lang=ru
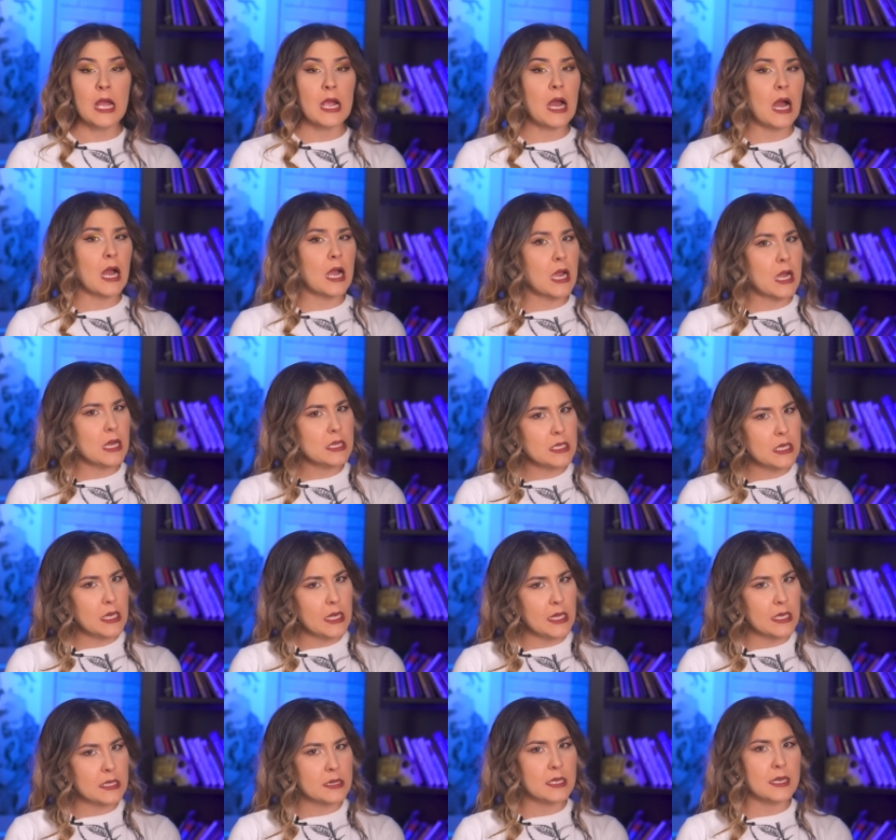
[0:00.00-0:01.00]
Как
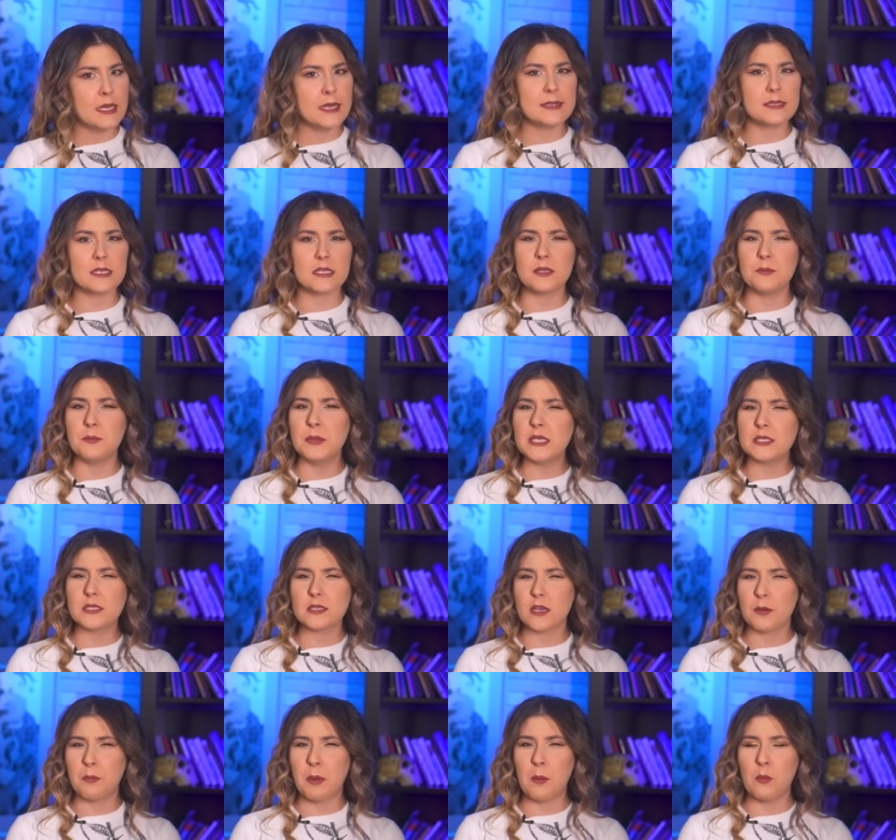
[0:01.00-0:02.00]
конкретно этот
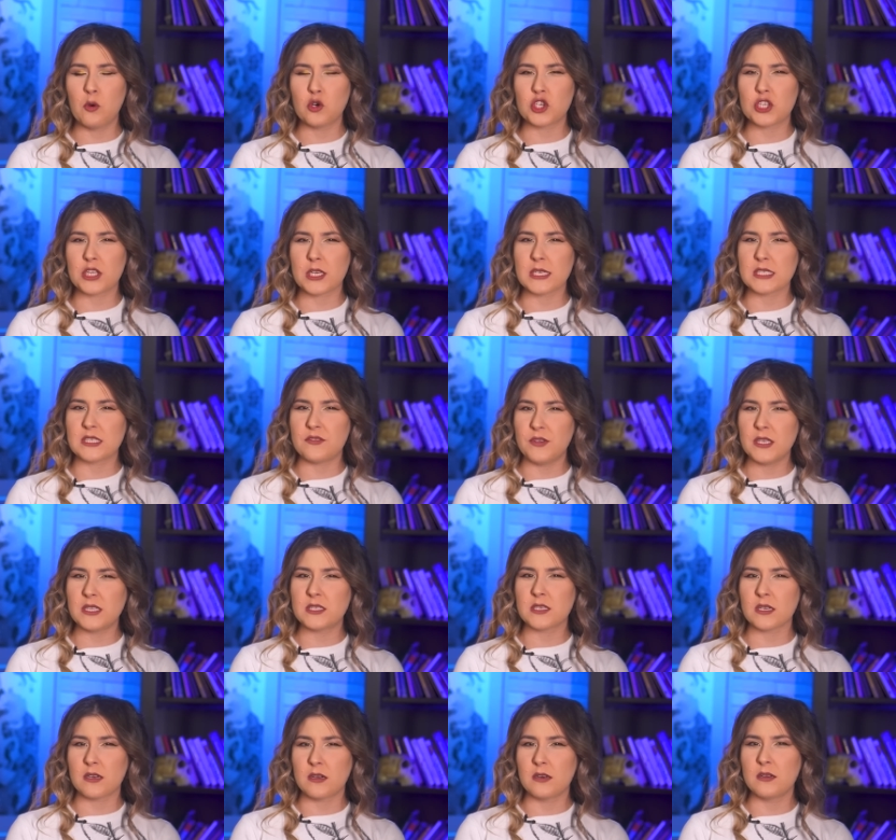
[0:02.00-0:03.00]
митинг поможет
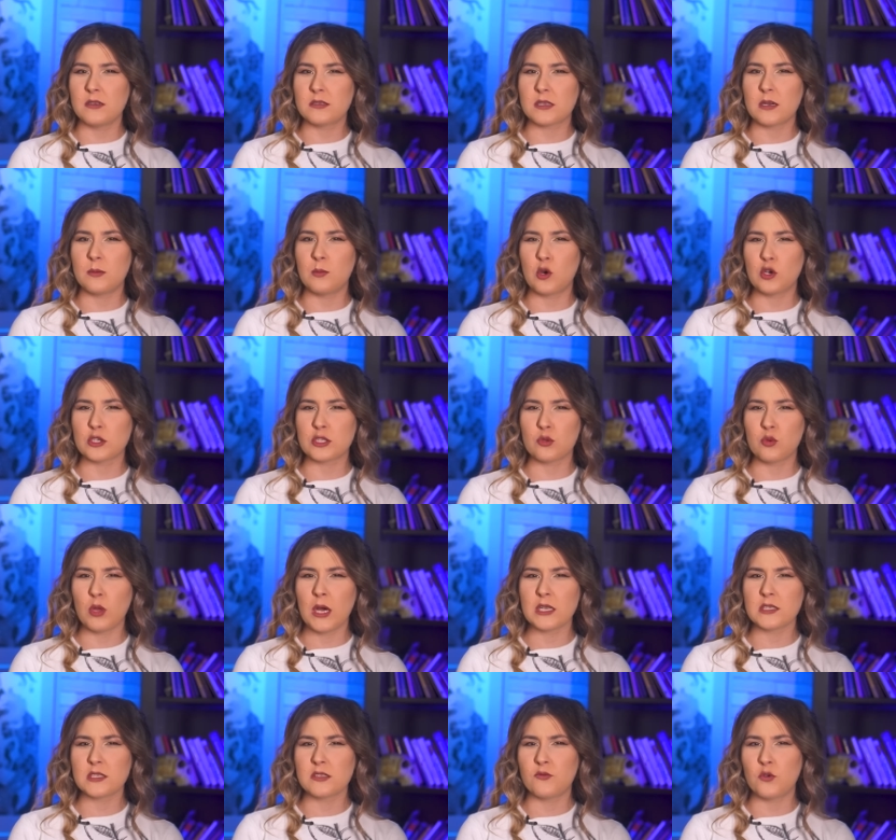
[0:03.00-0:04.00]
развиться кыргызскому
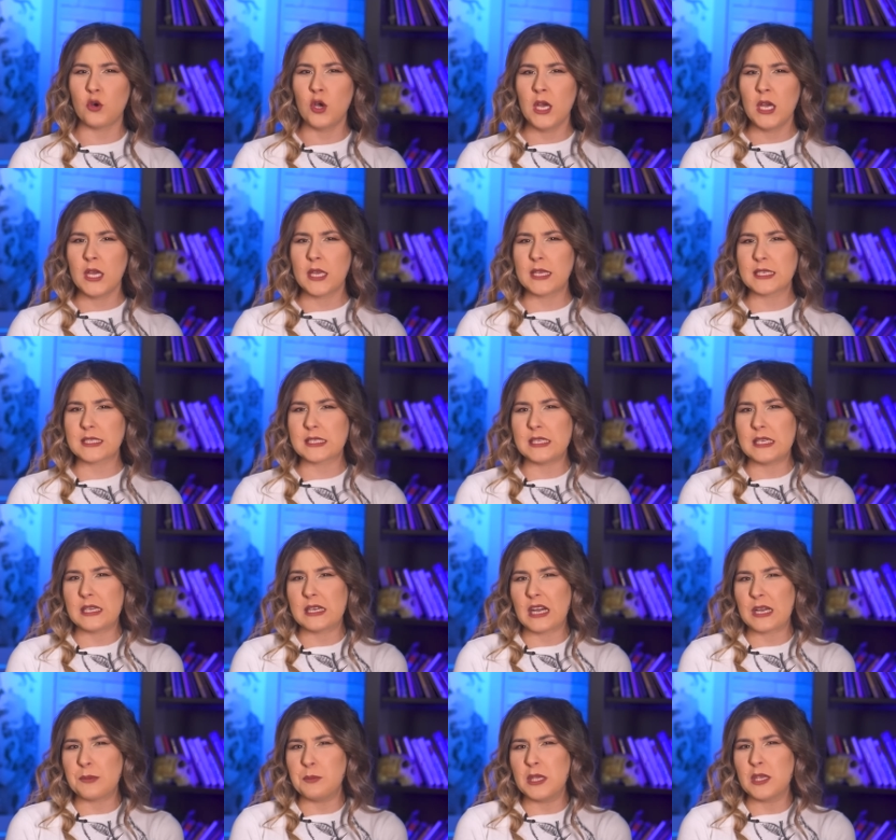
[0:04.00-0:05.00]
государству, если
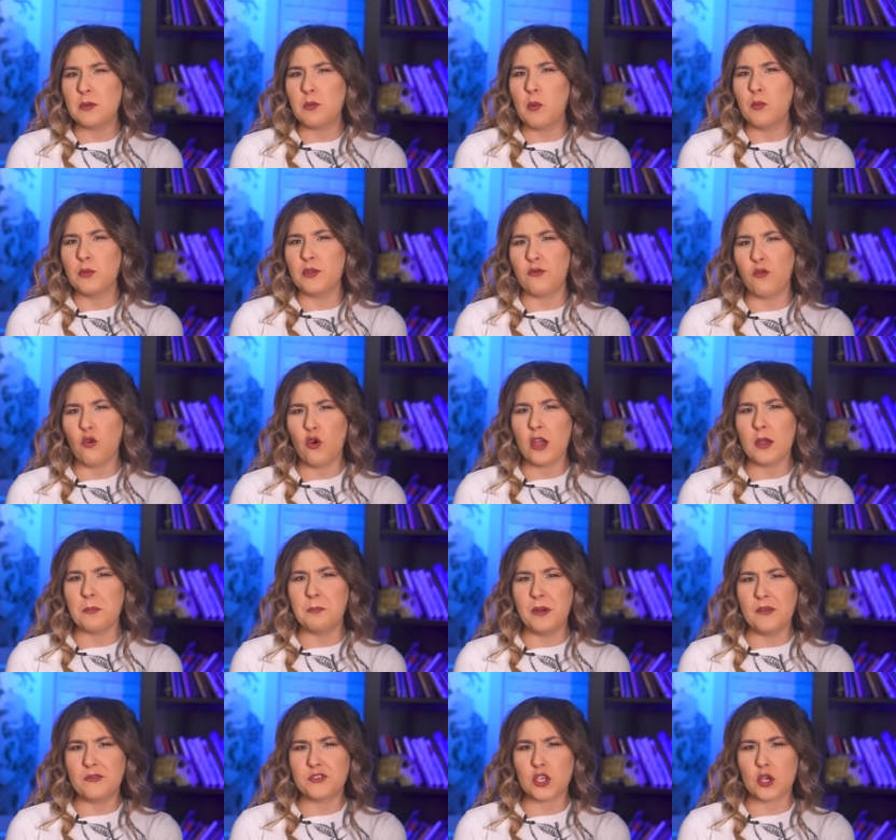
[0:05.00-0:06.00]
как минимум двое
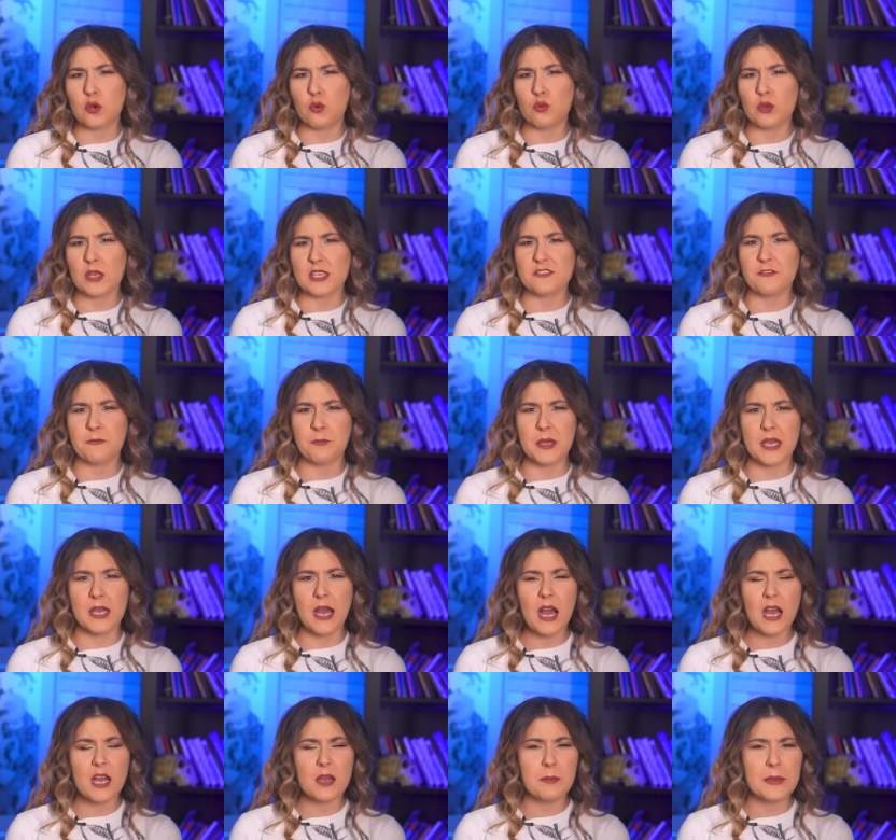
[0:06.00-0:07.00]
бывших у нас в
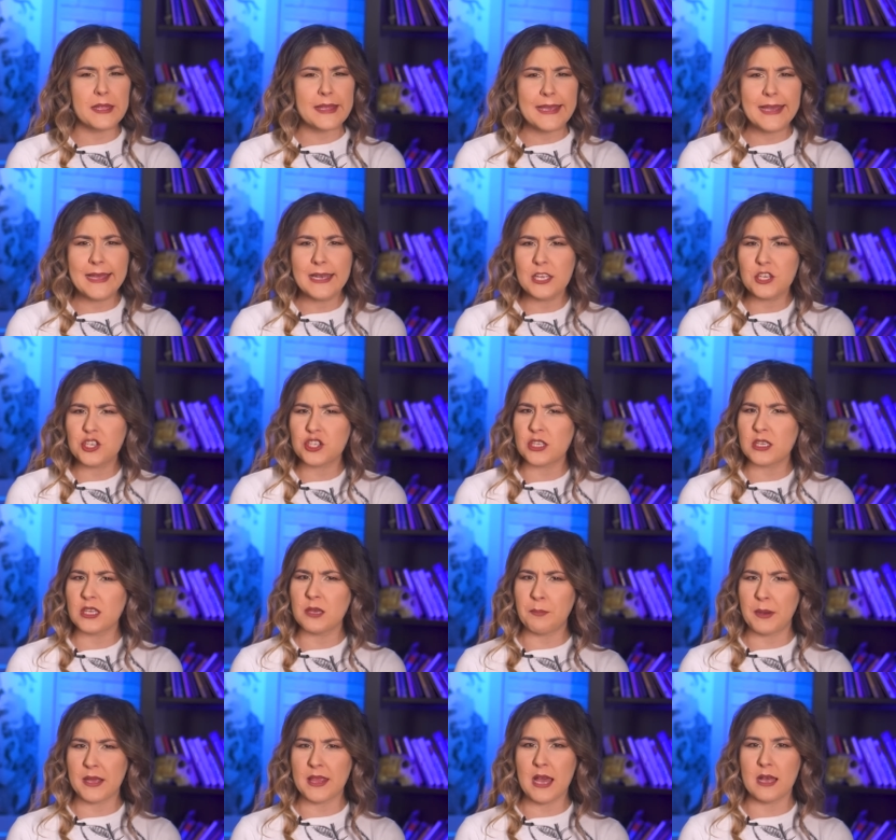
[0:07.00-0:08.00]
бегах, мне лично
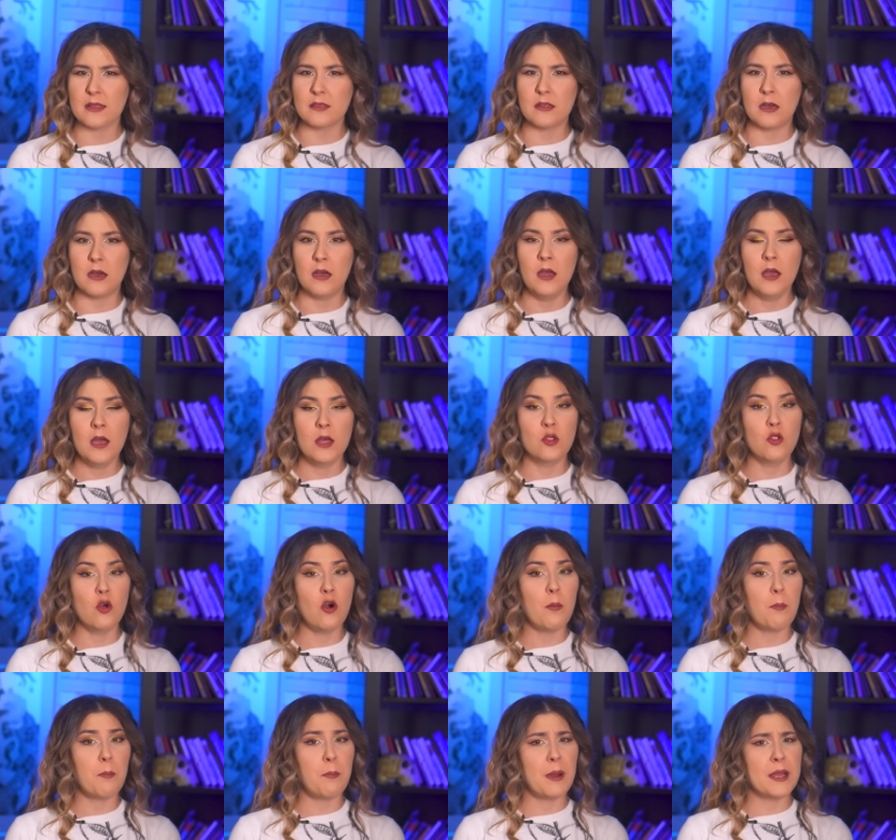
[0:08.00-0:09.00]
непонятно,
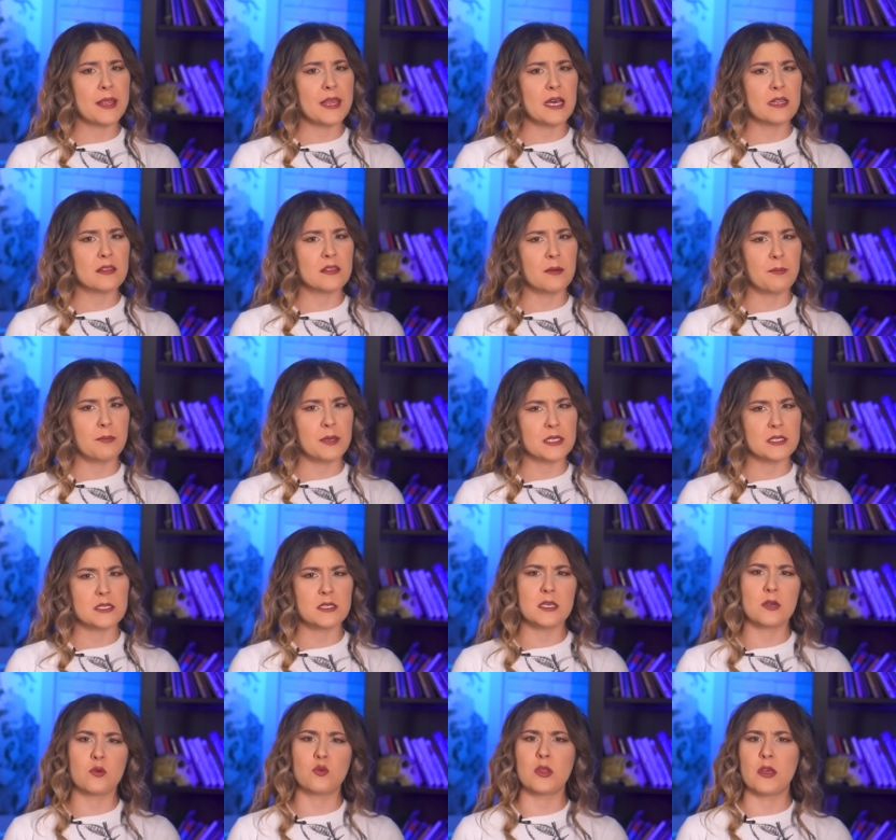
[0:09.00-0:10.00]
но понятно
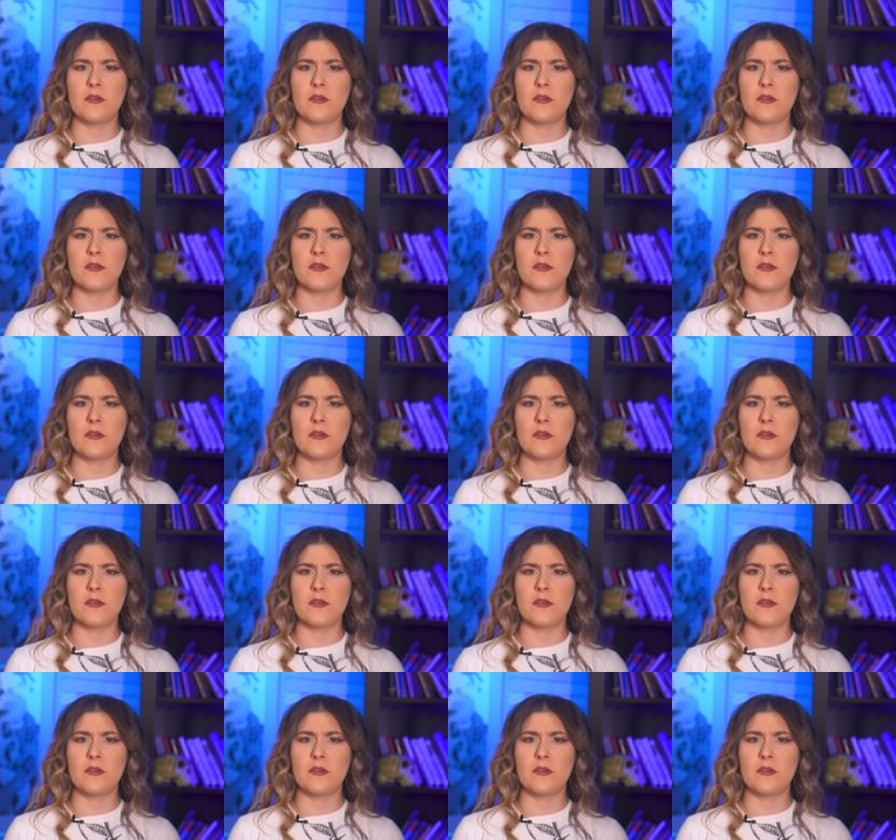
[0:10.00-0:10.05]
пресс-секу,